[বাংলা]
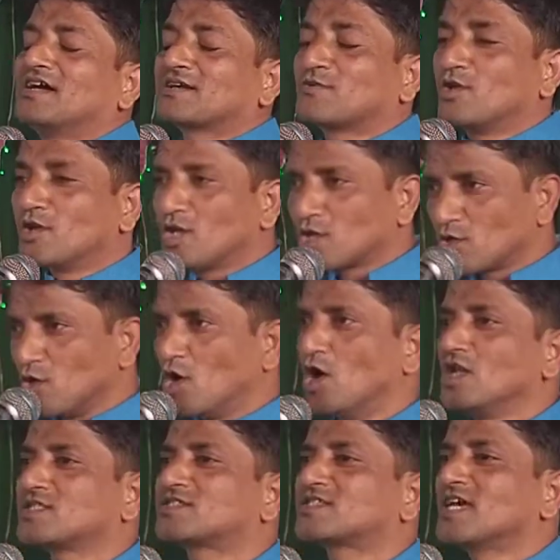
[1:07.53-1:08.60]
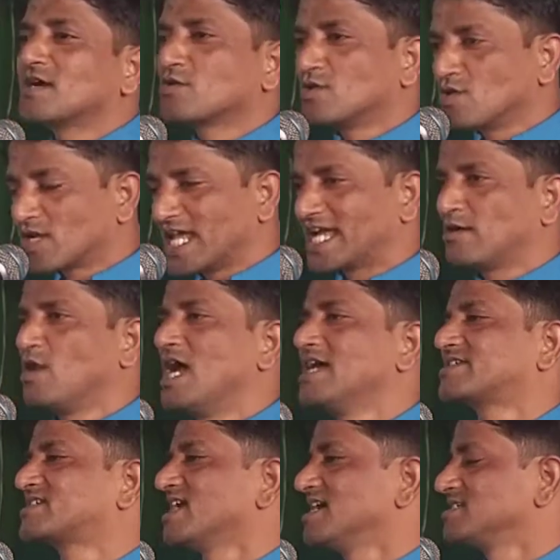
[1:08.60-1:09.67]
কোনো রুলস কোনো
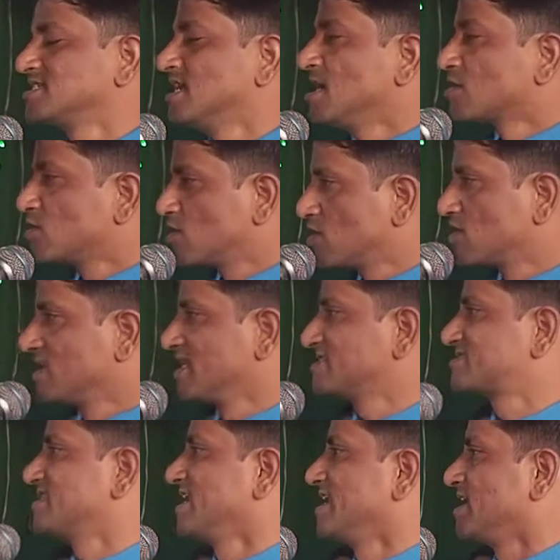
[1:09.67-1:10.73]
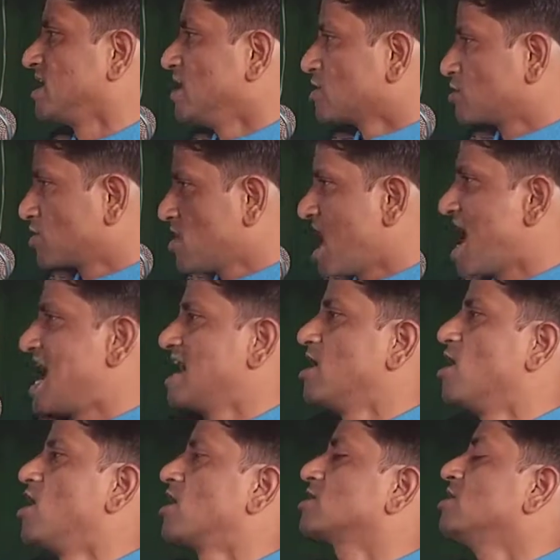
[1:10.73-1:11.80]
রেগুলেশন কোনো নীতি কোনো
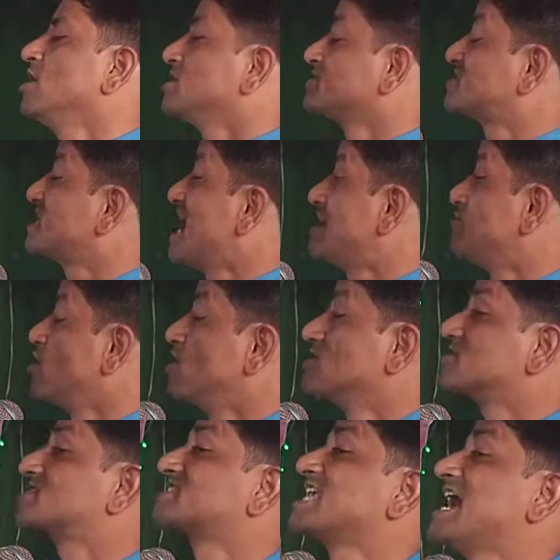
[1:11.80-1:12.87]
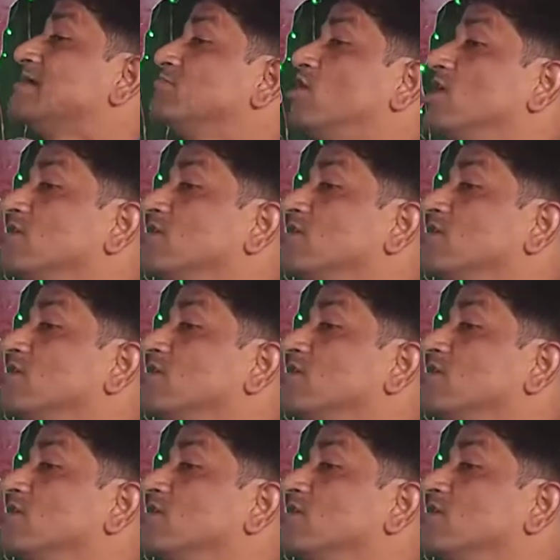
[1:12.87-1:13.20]
আয়োগ যেমন শ্যামল